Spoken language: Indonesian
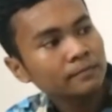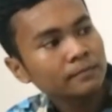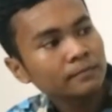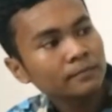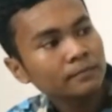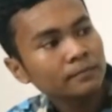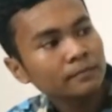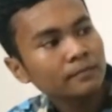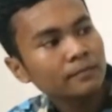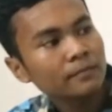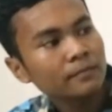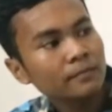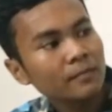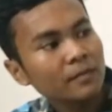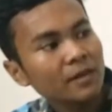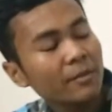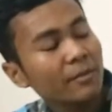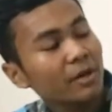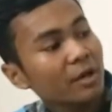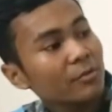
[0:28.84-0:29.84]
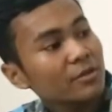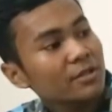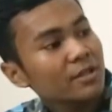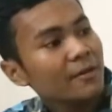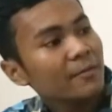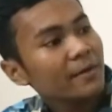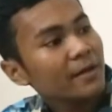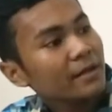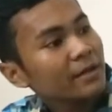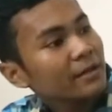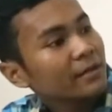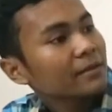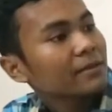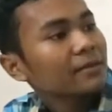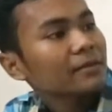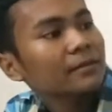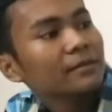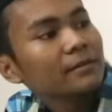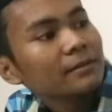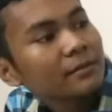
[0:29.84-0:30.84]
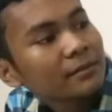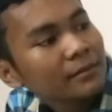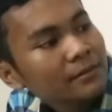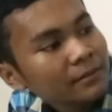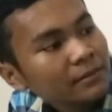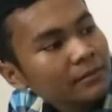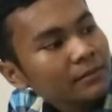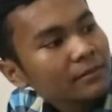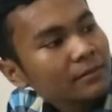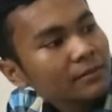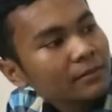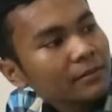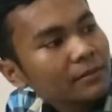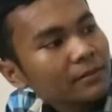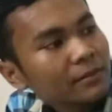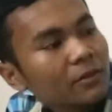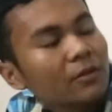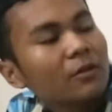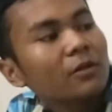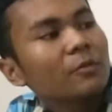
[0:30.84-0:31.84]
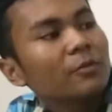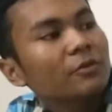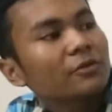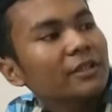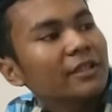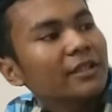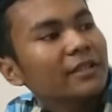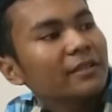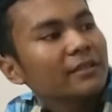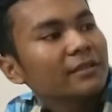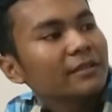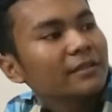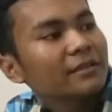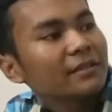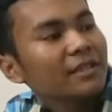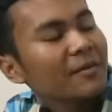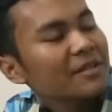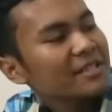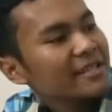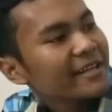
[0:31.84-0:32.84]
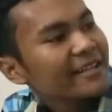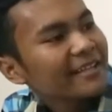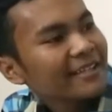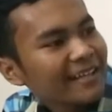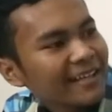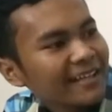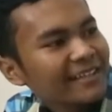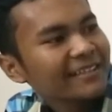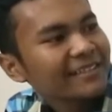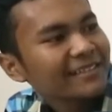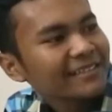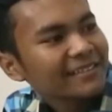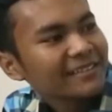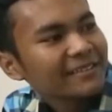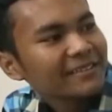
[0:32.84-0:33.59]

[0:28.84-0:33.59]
Iya, Nama kamu Kenapa? siapa? Putri. Oh, Putri. Kamu? Nama saya Gilang.